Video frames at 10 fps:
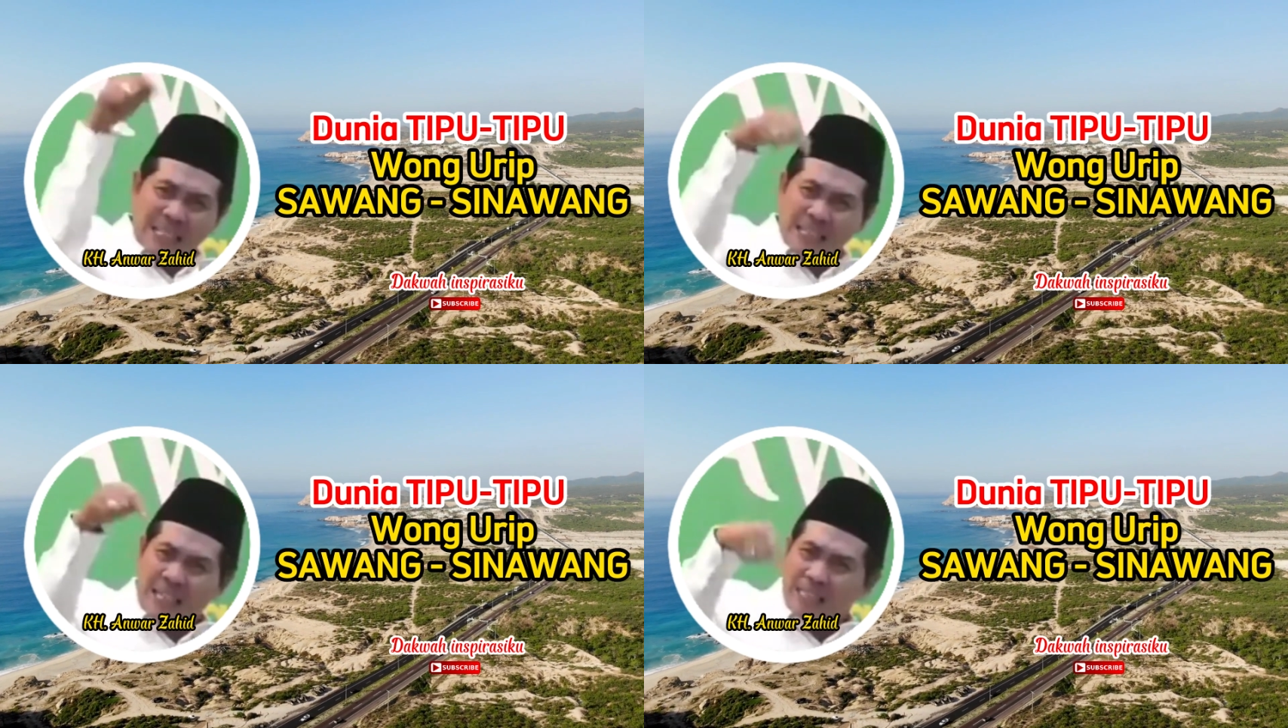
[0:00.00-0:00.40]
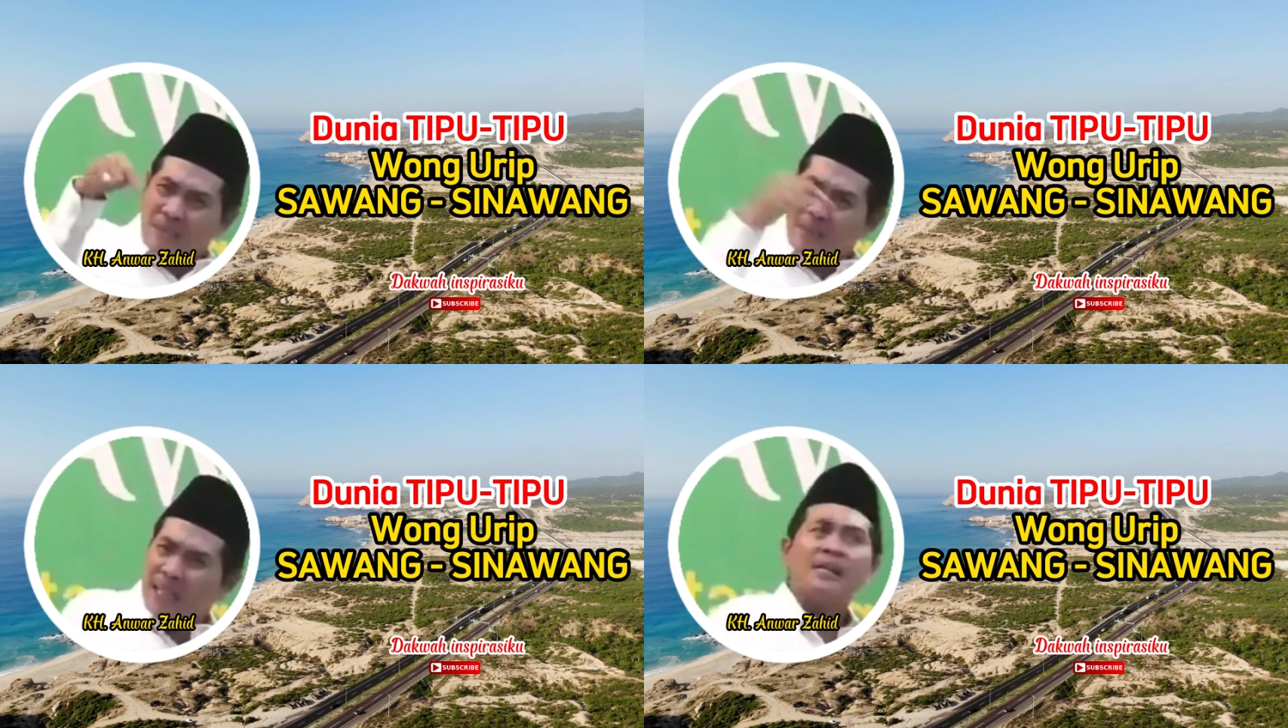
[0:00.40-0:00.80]
saya
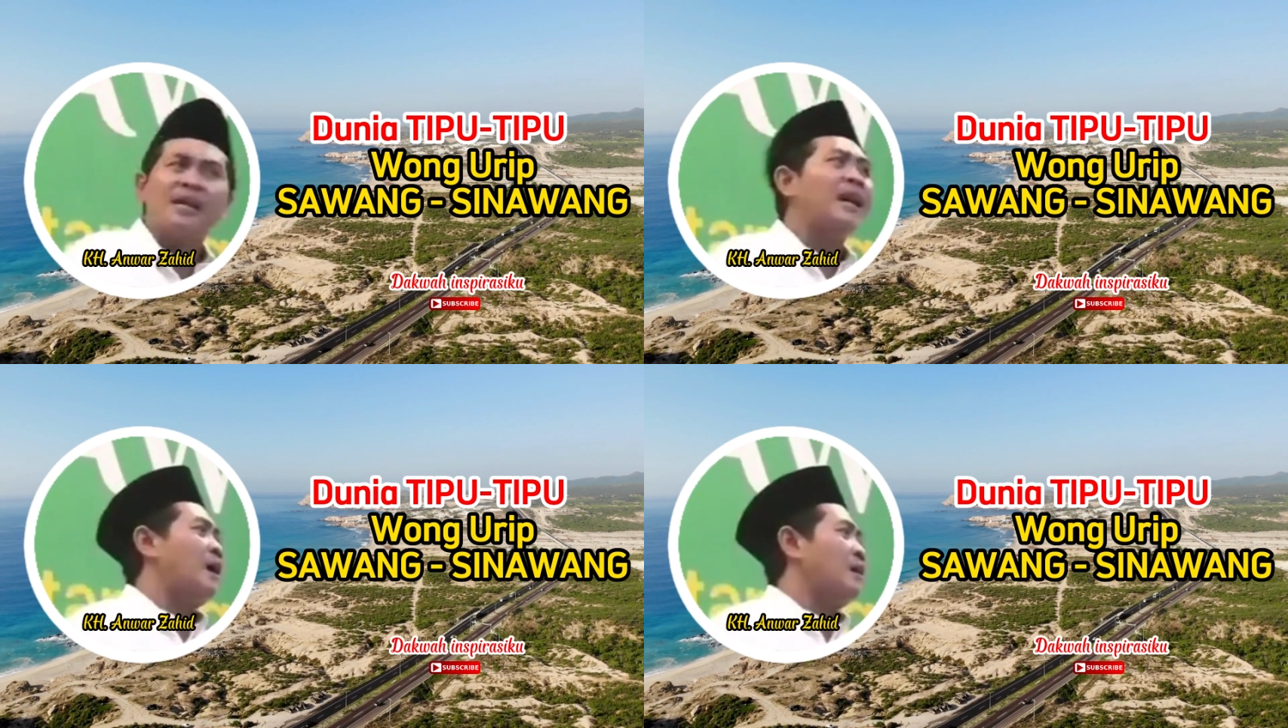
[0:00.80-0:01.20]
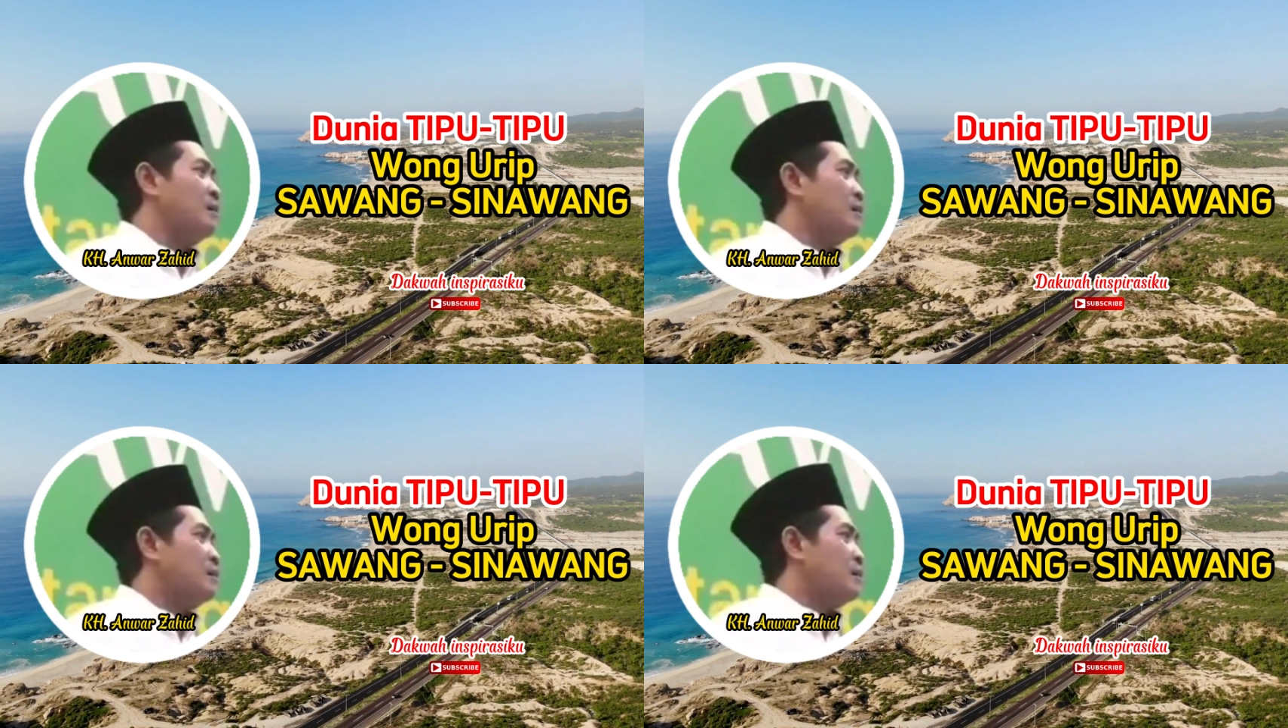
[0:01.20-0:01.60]
sampaikan salah
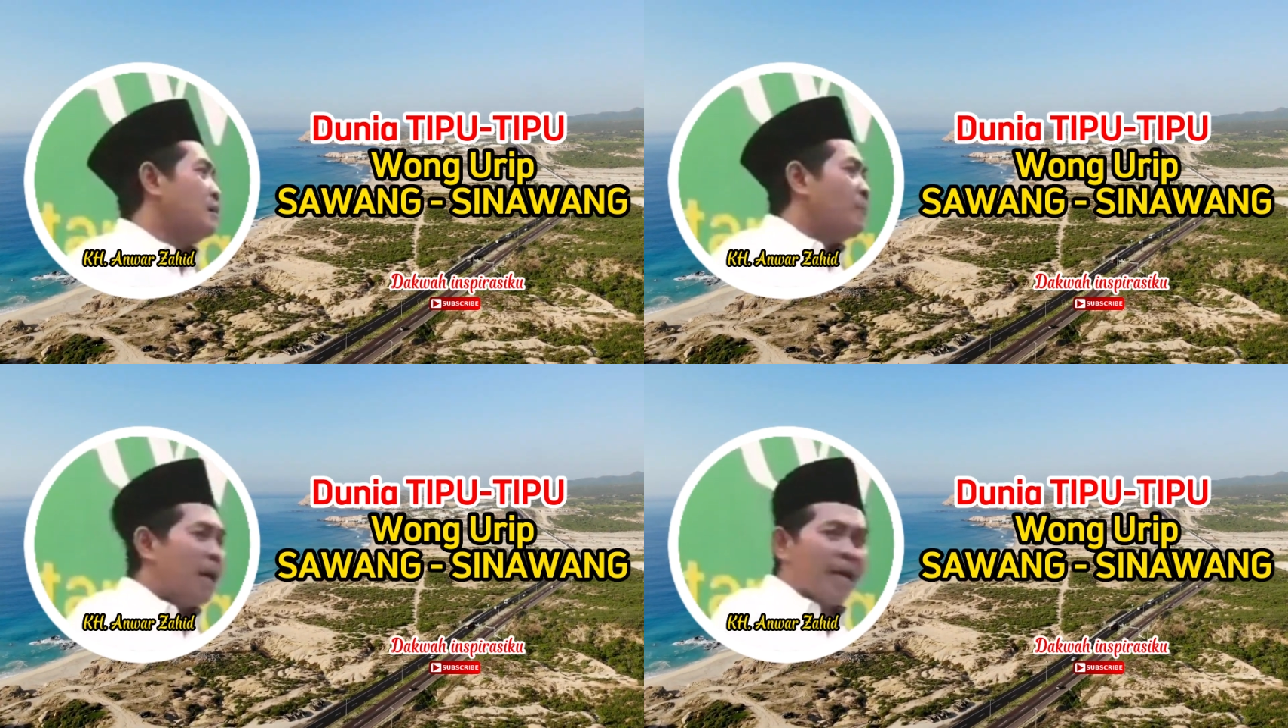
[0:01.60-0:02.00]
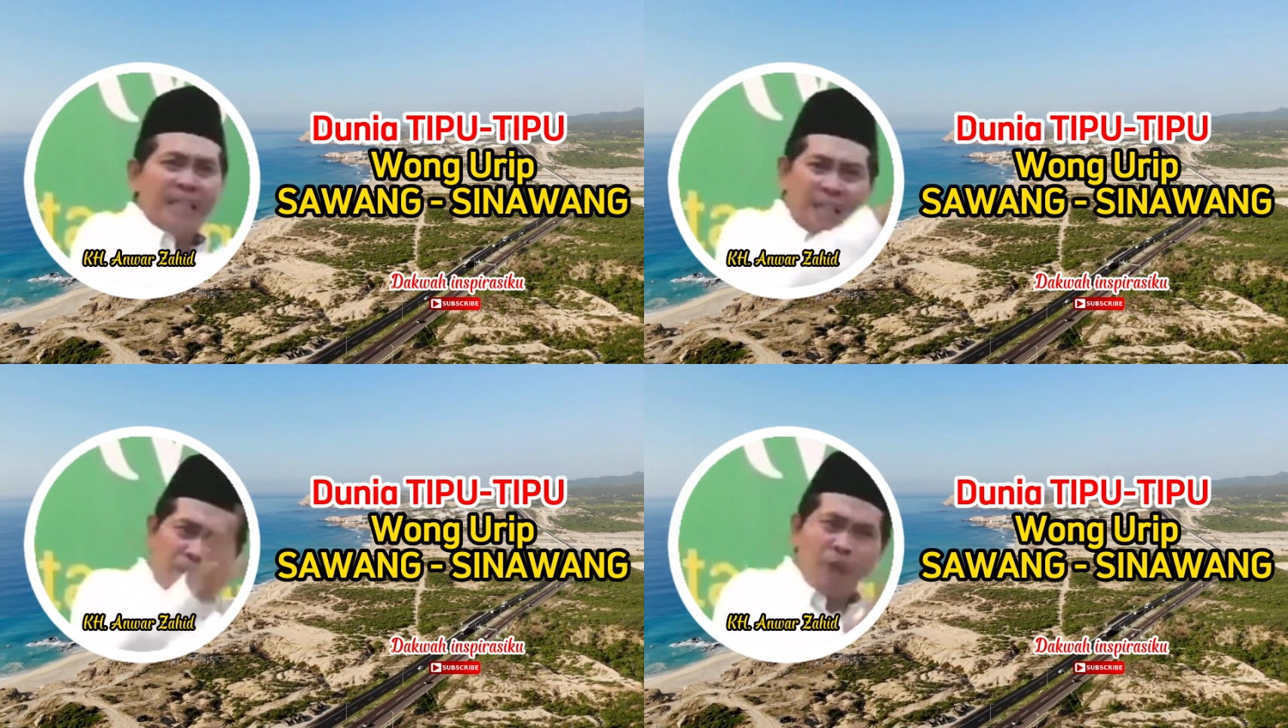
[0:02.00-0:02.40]

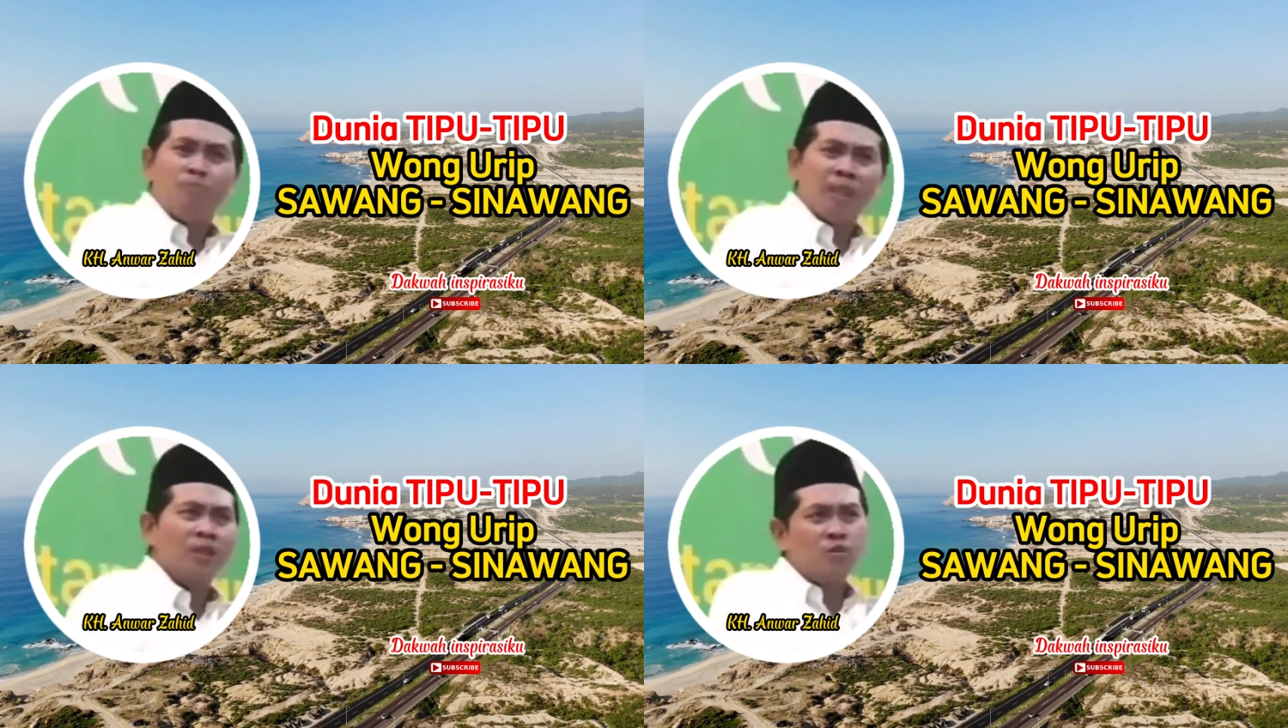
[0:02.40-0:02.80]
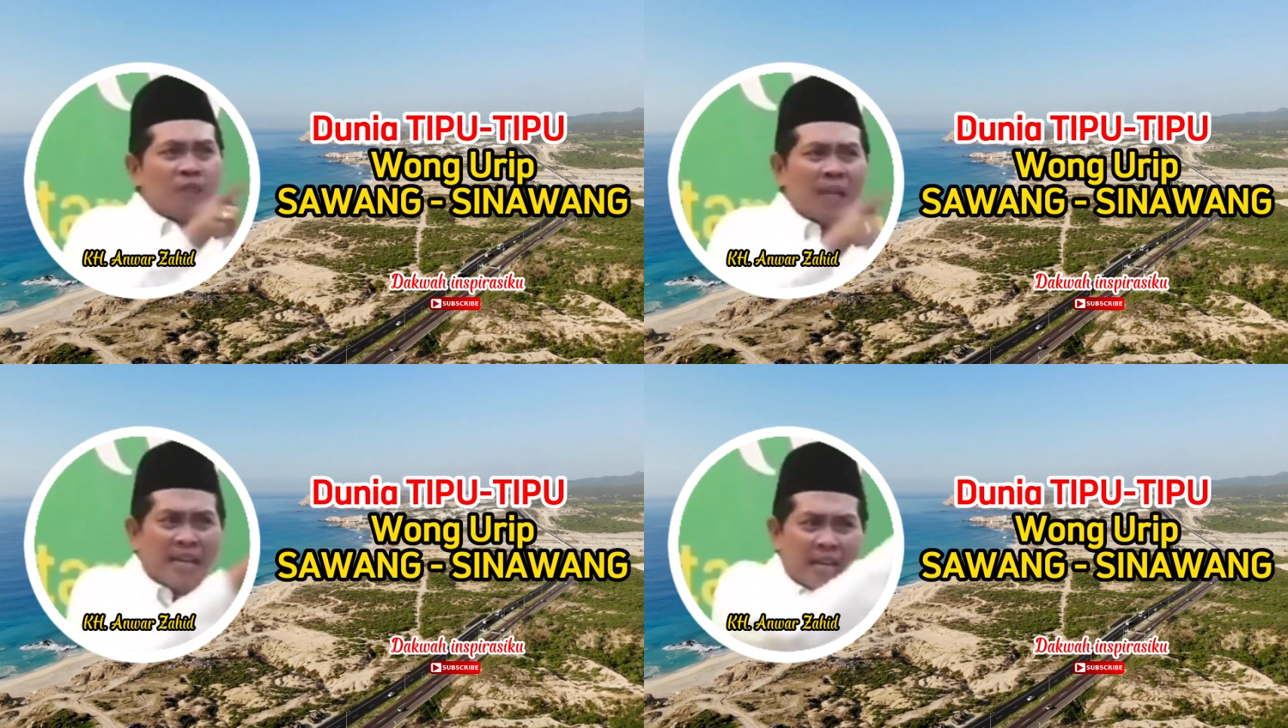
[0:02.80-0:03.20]
makanya ini belum tentu
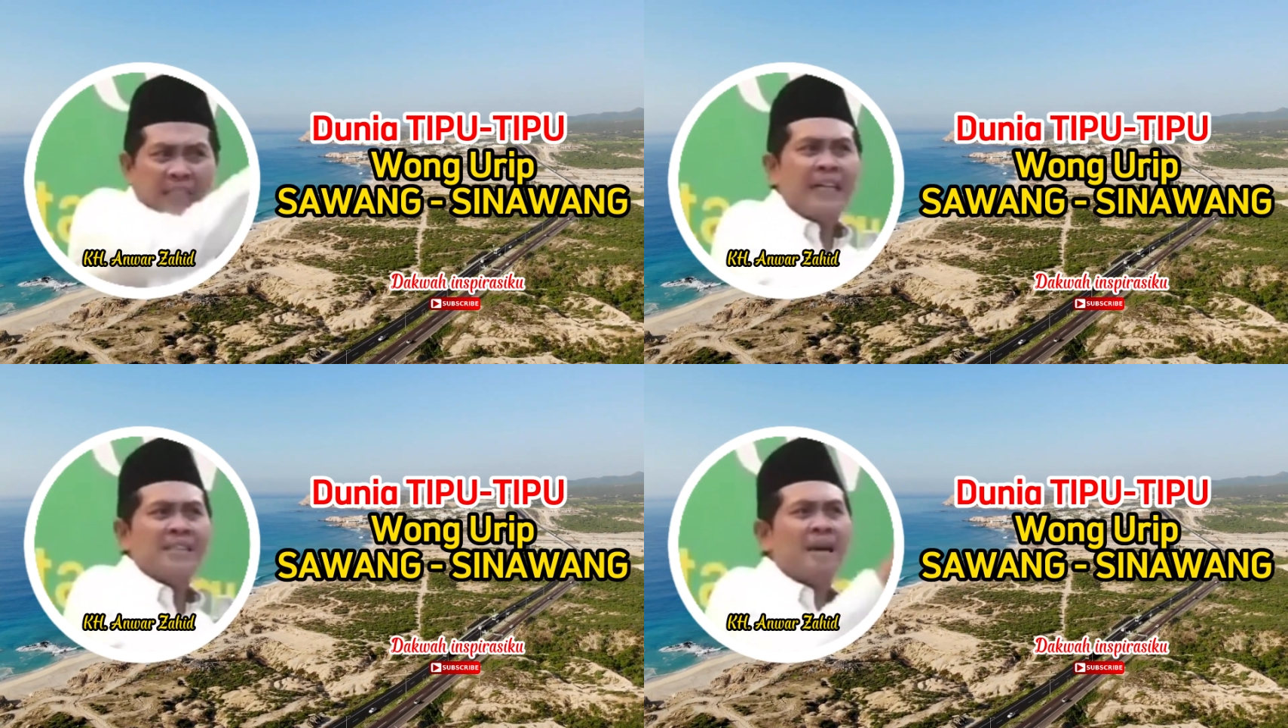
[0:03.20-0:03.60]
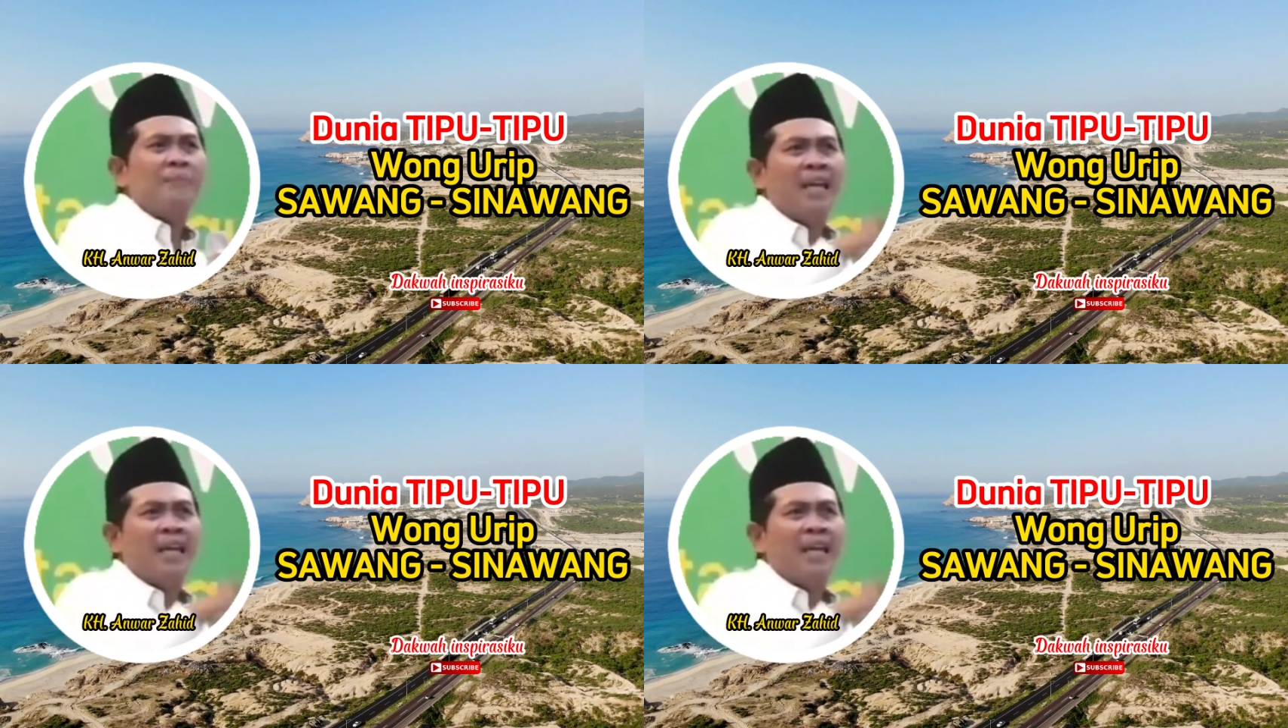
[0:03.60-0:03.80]
saya dengan sampean